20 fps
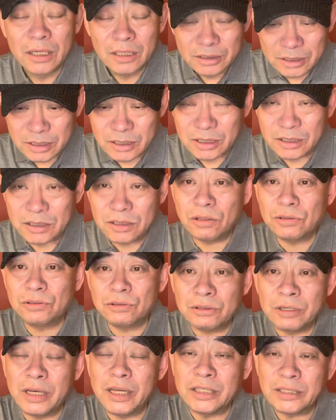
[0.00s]
殷承宗
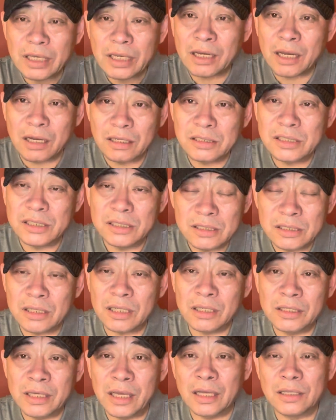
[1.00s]
就可以在钢琴
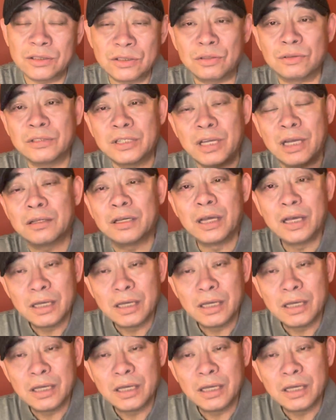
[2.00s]
上演奏样